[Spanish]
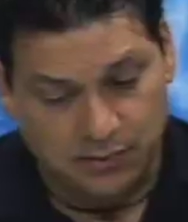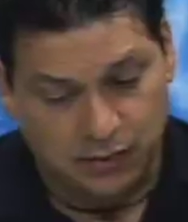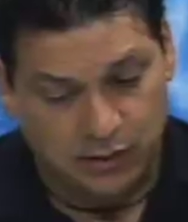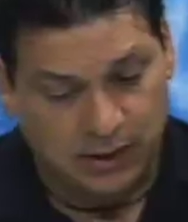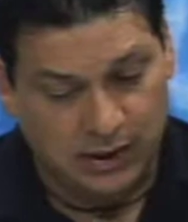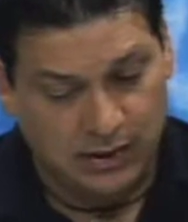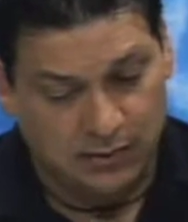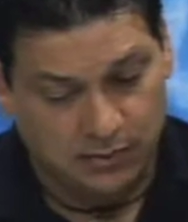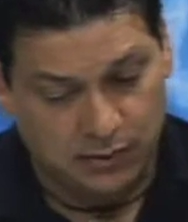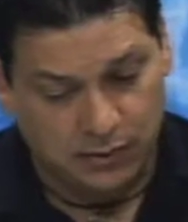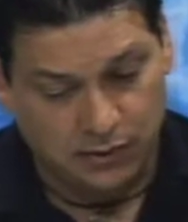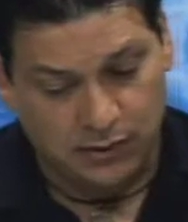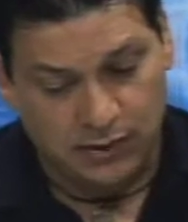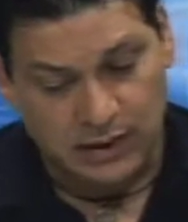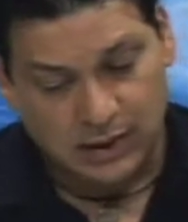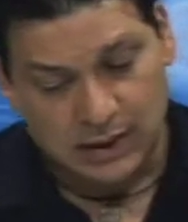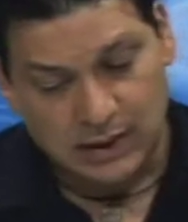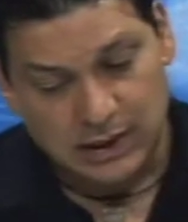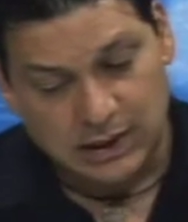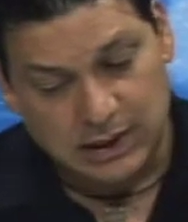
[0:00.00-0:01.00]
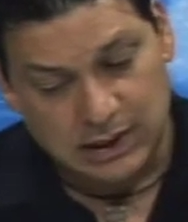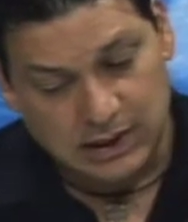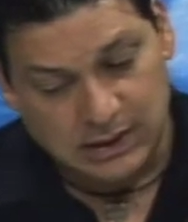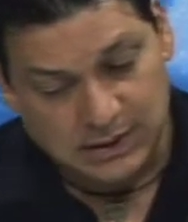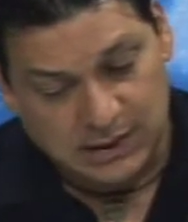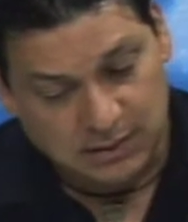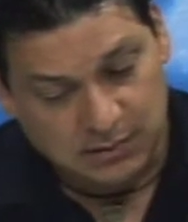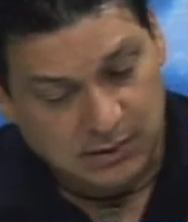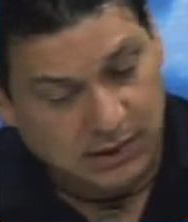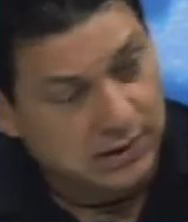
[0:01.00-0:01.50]
por ejemplo, y en
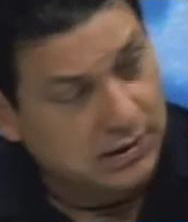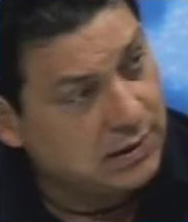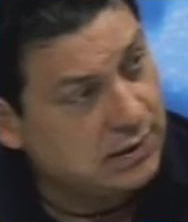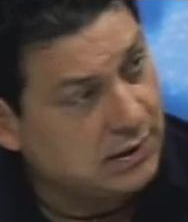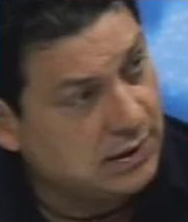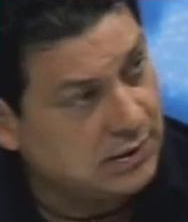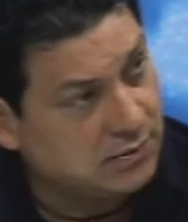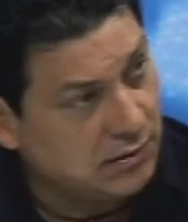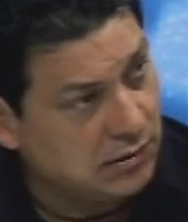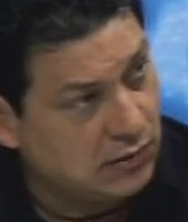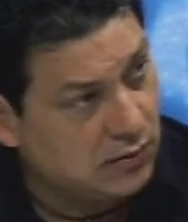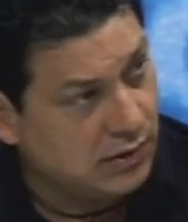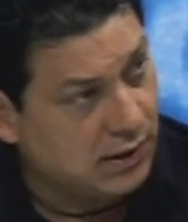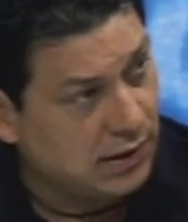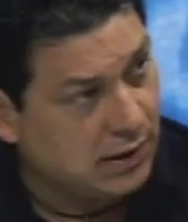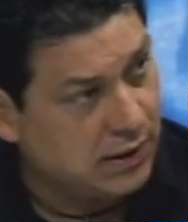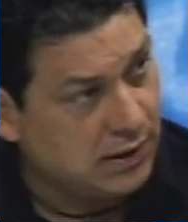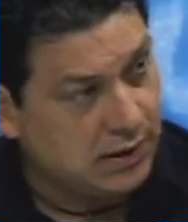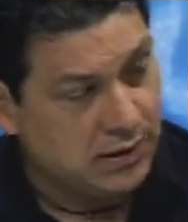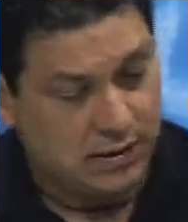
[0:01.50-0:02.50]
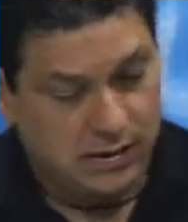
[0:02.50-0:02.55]
San Martín Texmelucan.